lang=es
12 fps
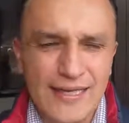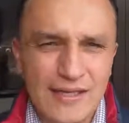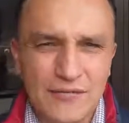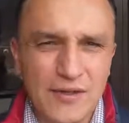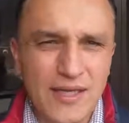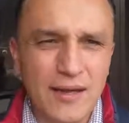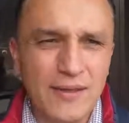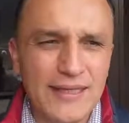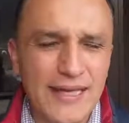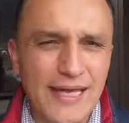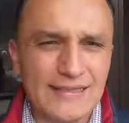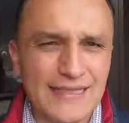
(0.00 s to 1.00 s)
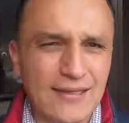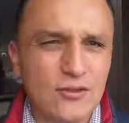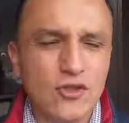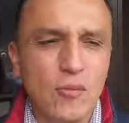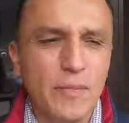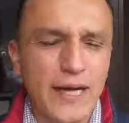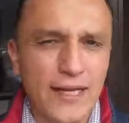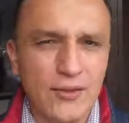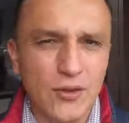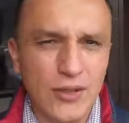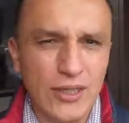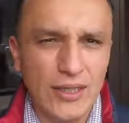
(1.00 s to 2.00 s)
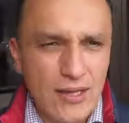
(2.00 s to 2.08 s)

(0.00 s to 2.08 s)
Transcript: Definitivamente estarnos comparando